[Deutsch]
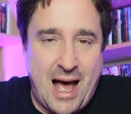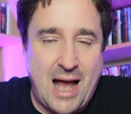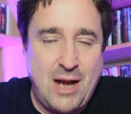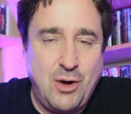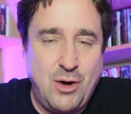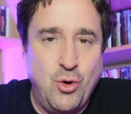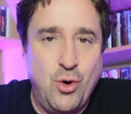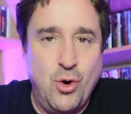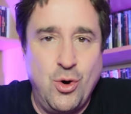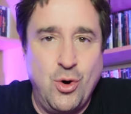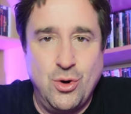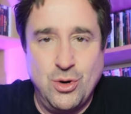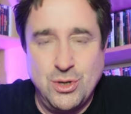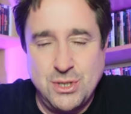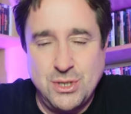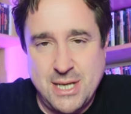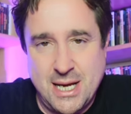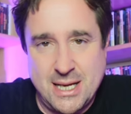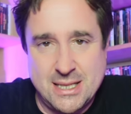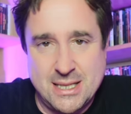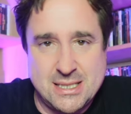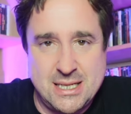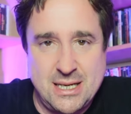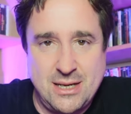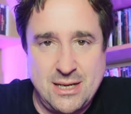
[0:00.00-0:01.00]
Hallo und
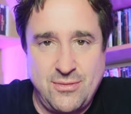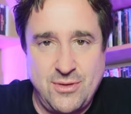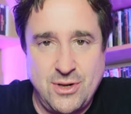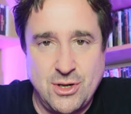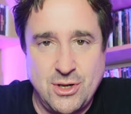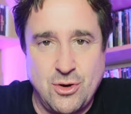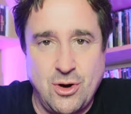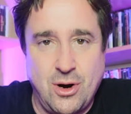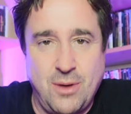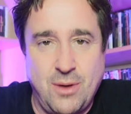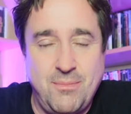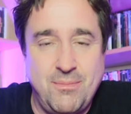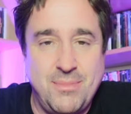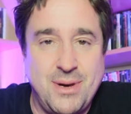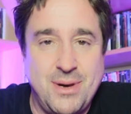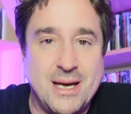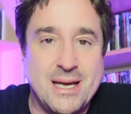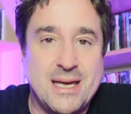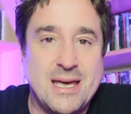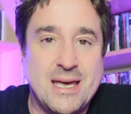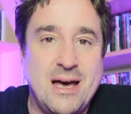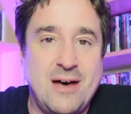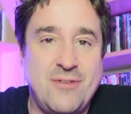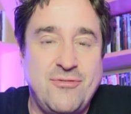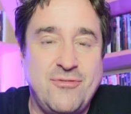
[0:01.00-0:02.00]
herzlich willkommen bei
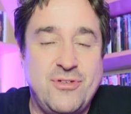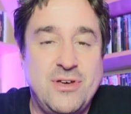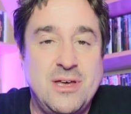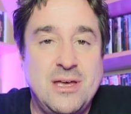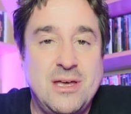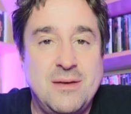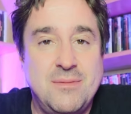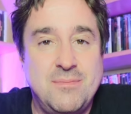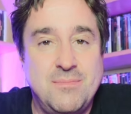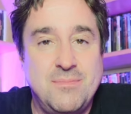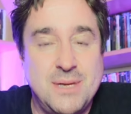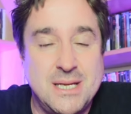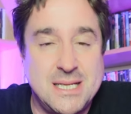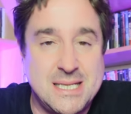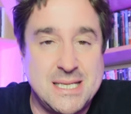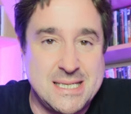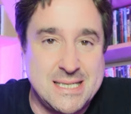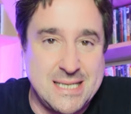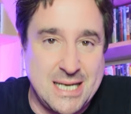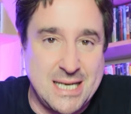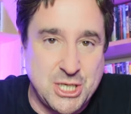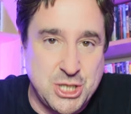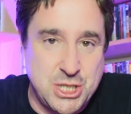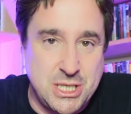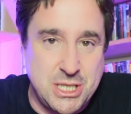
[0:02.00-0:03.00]
Kaffee mit
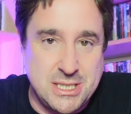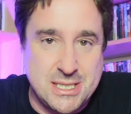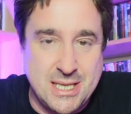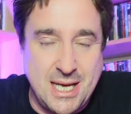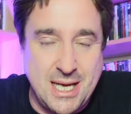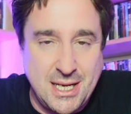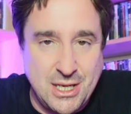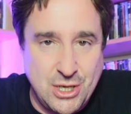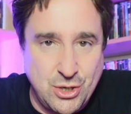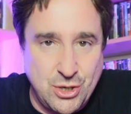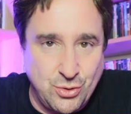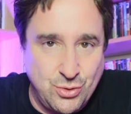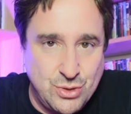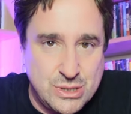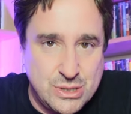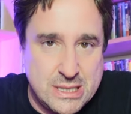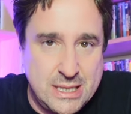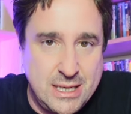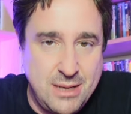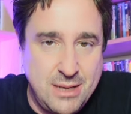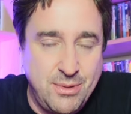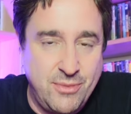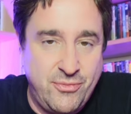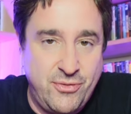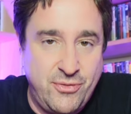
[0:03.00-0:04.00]
Sashi. Seid gegrüßt,
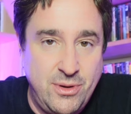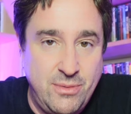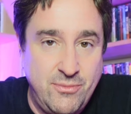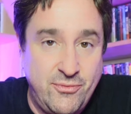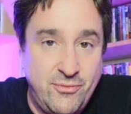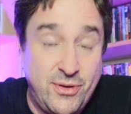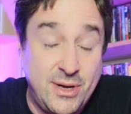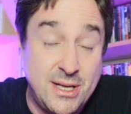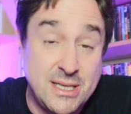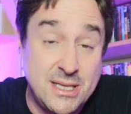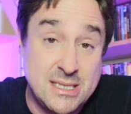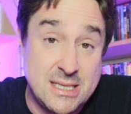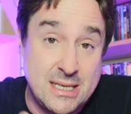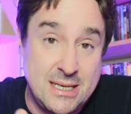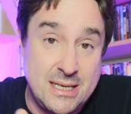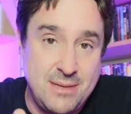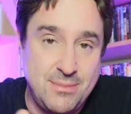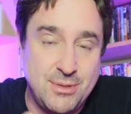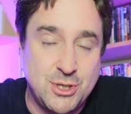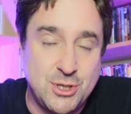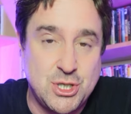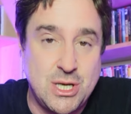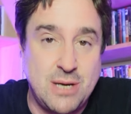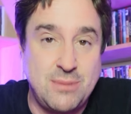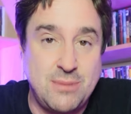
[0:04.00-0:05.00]
liebe Filmfans,
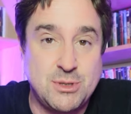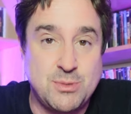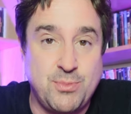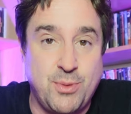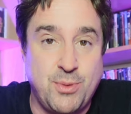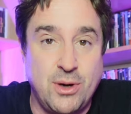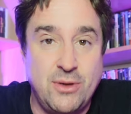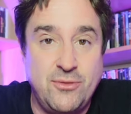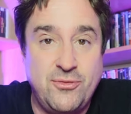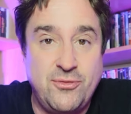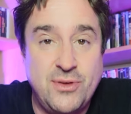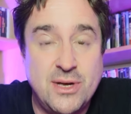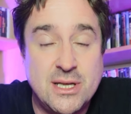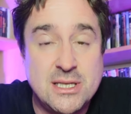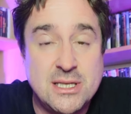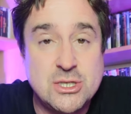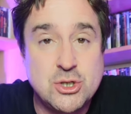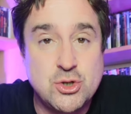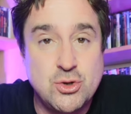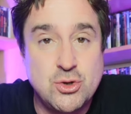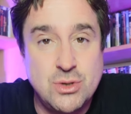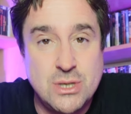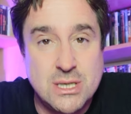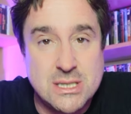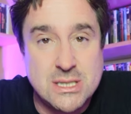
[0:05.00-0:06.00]
liebe James Bond-Fans.
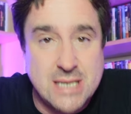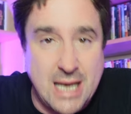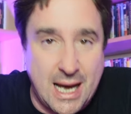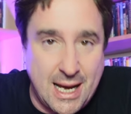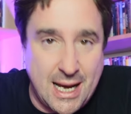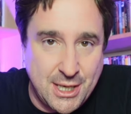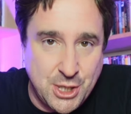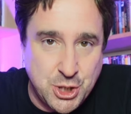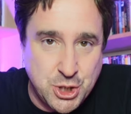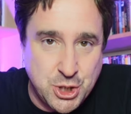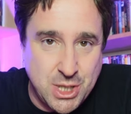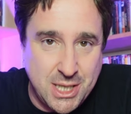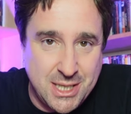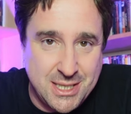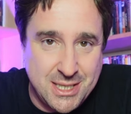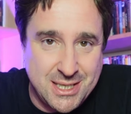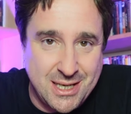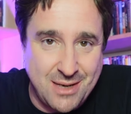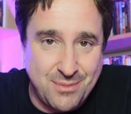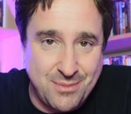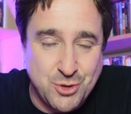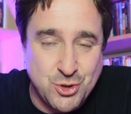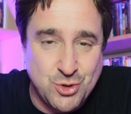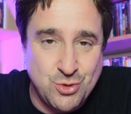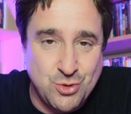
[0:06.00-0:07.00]
Schön, dass ihr eingeschaltet
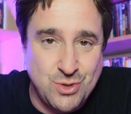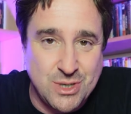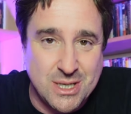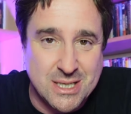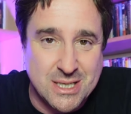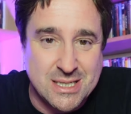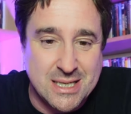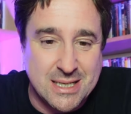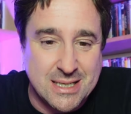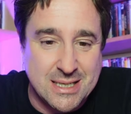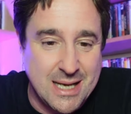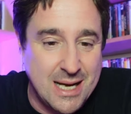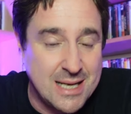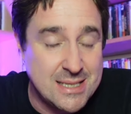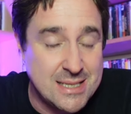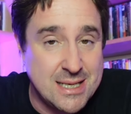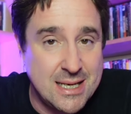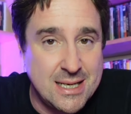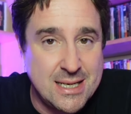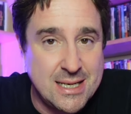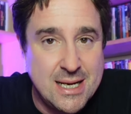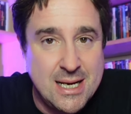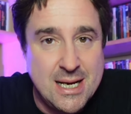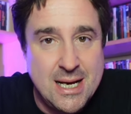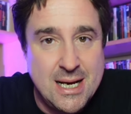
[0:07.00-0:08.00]
habt, schön, dass ihr da
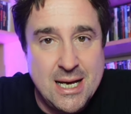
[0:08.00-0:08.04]
seid.